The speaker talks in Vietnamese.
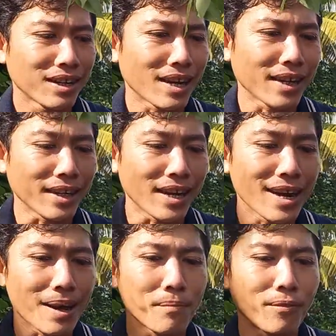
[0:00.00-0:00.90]
à, anh chị
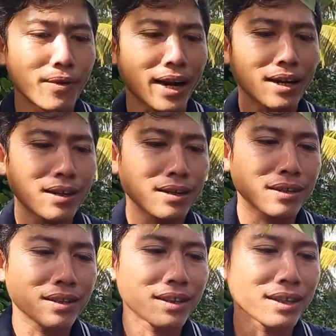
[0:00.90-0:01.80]
làm khoảng
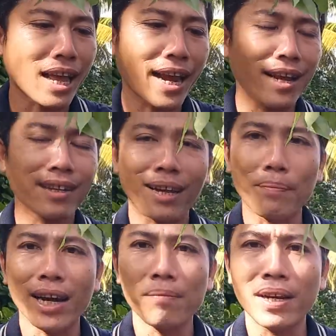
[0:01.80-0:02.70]
tháng tháng
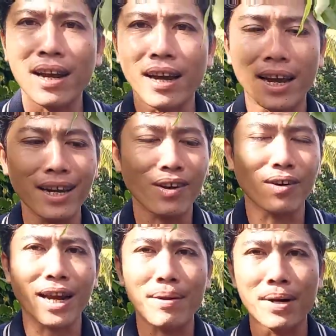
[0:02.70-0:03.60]
mấy nó mới ra rễ
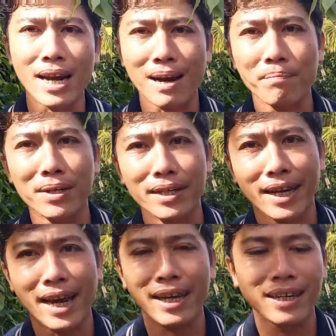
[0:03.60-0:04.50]
còn đây mình làm 10
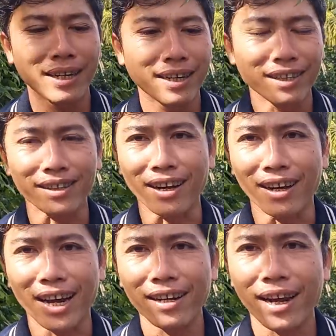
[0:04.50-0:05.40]
ngày từng
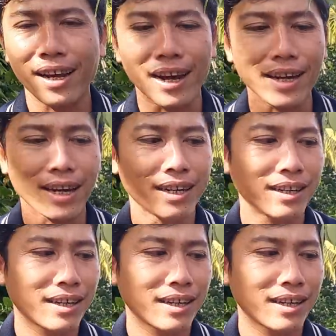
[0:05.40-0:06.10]
lễ nó ra rễ rồi